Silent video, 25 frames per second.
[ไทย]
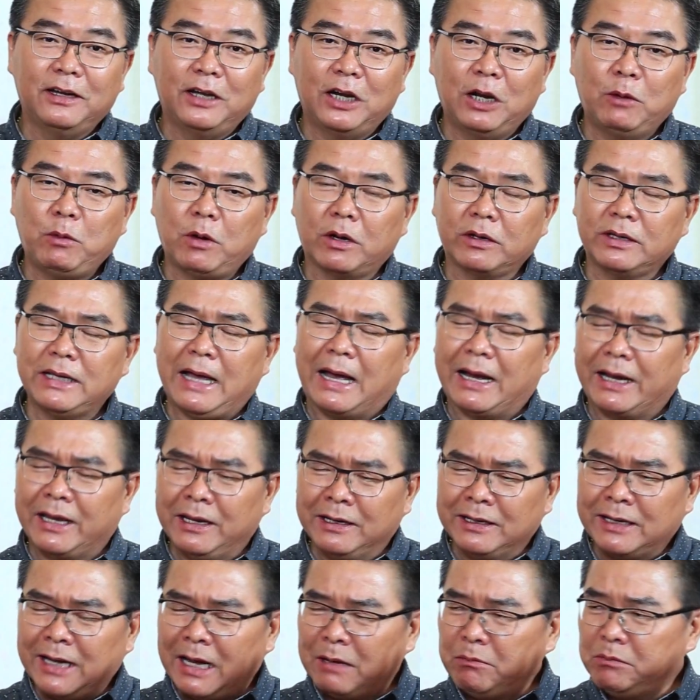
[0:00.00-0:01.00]
เราบอกอยาก
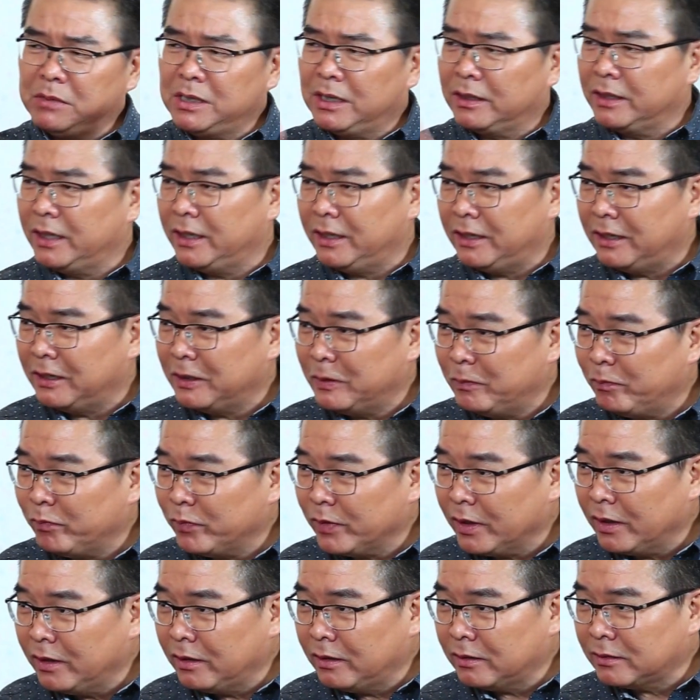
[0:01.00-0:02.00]
เห็นการเมืองดี
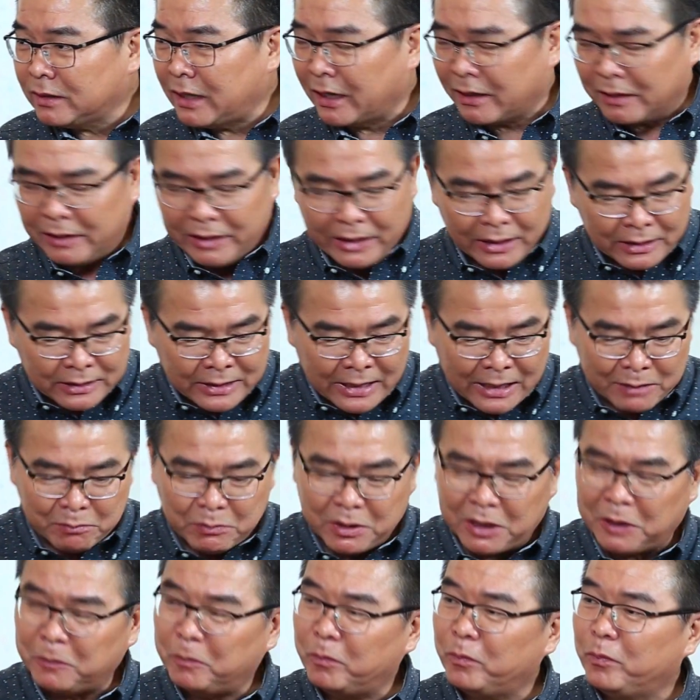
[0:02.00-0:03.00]
แต่เกลียดการ
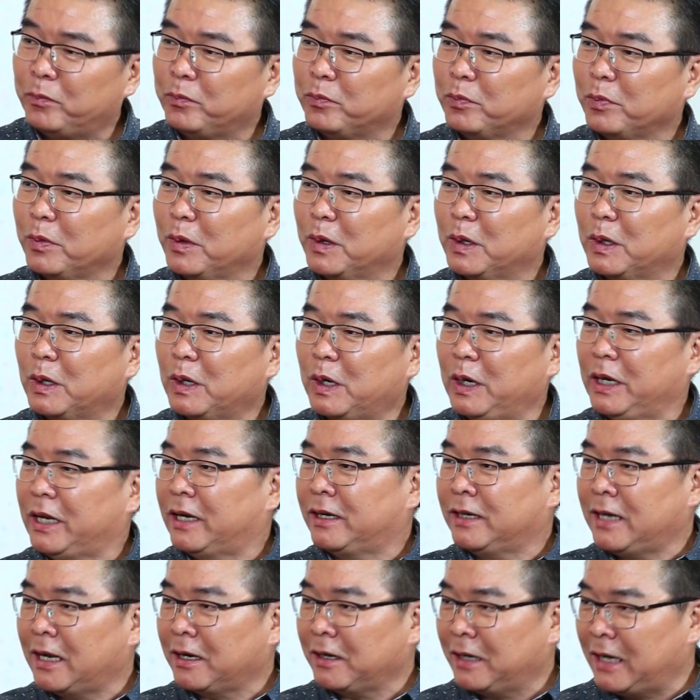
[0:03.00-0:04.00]
เมืองเกลีย
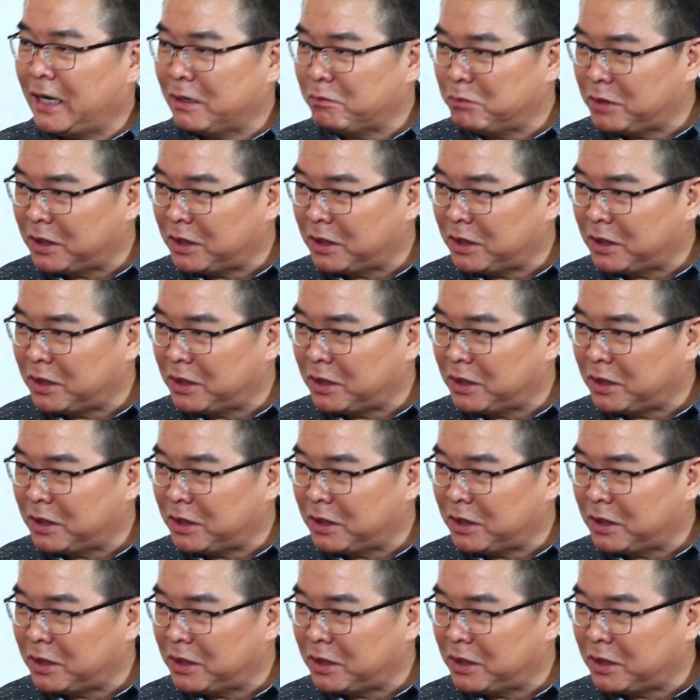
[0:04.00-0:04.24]
ดนักการ